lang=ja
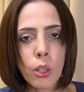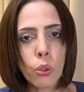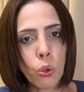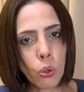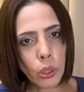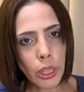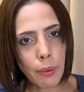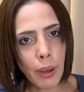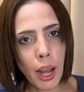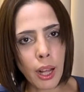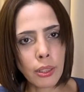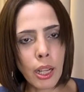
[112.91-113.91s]
ここで
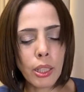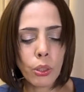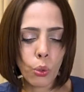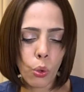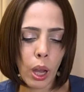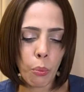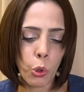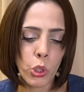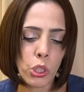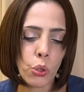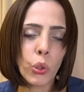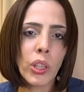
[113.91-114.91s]
はなんとか持
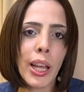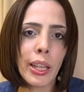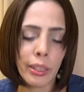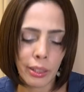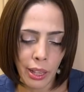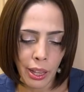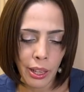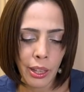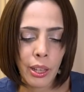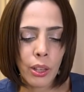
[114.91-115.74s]
ちこたえて、